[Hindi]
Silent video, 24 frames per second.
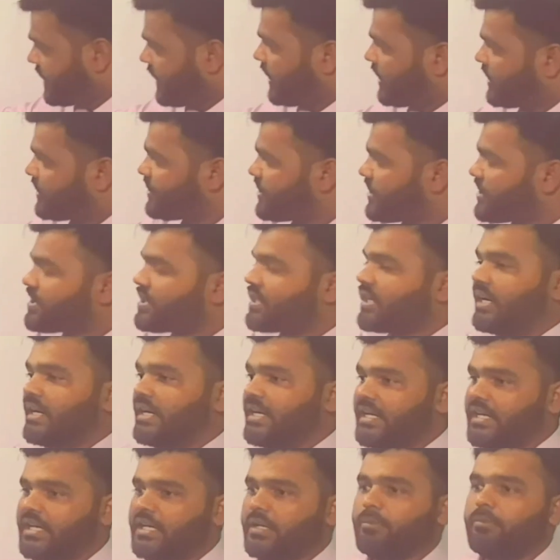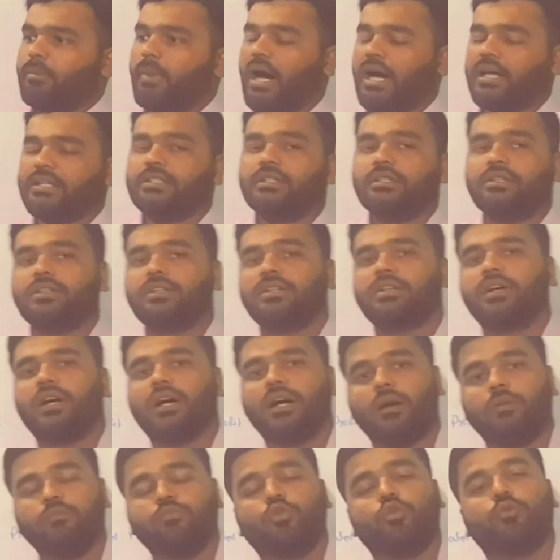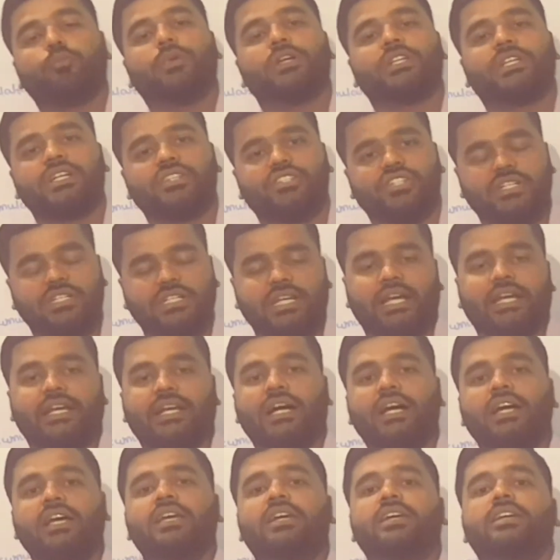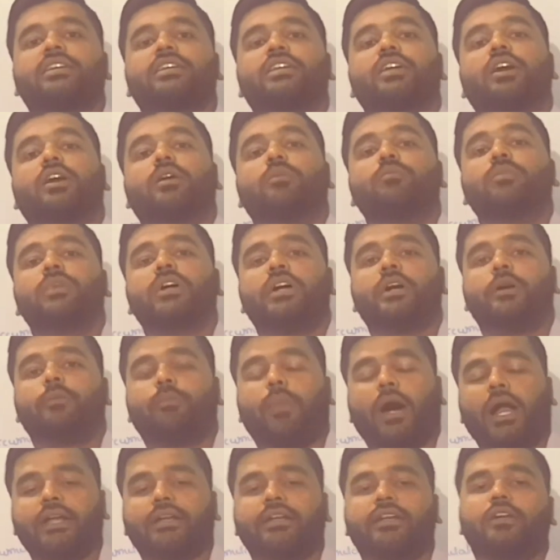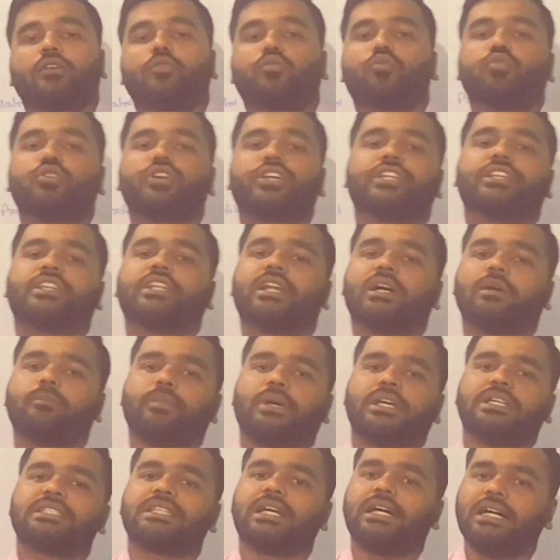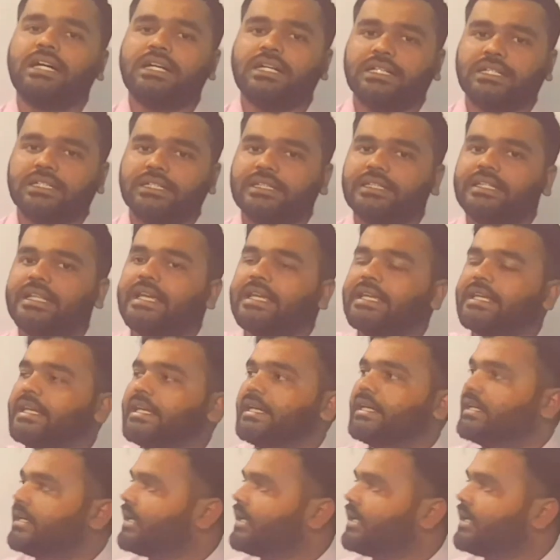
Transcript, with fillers: एडजस्ट करने के बाद हमको पता चल जाएगा कि हम पार्टनर को कितना पैसा देंगे